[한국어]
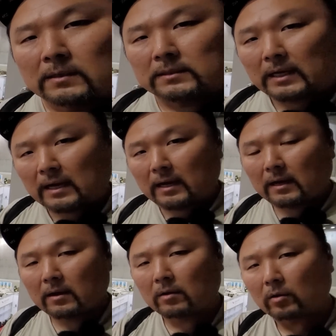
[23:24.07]

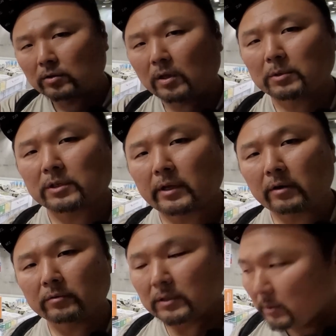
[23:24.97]
자. 어떻게 보셨나요?
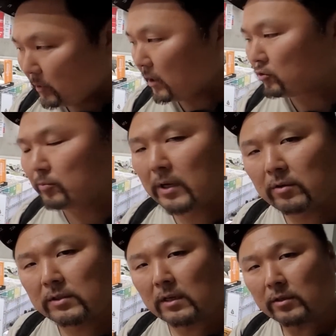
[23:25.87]
이번에 준비한
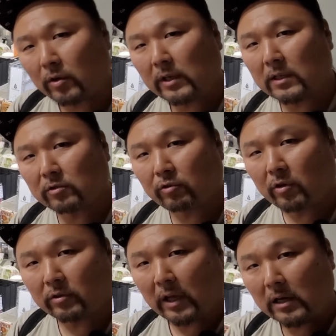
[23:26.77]
영상은
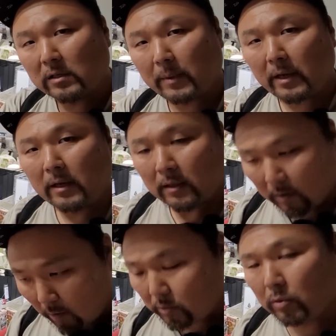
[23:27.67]
여기까지고요. 다음에
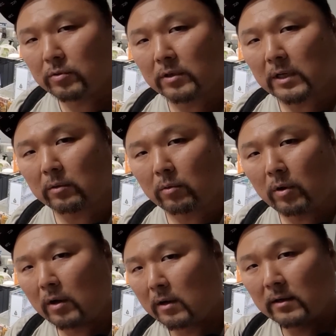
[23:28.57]
더 좋은 영상으로
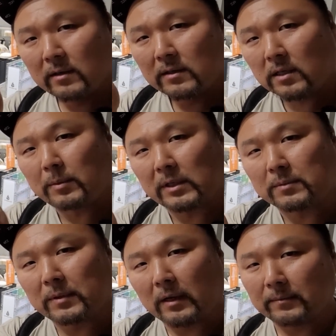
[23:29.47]
찾아뵙겠습니다.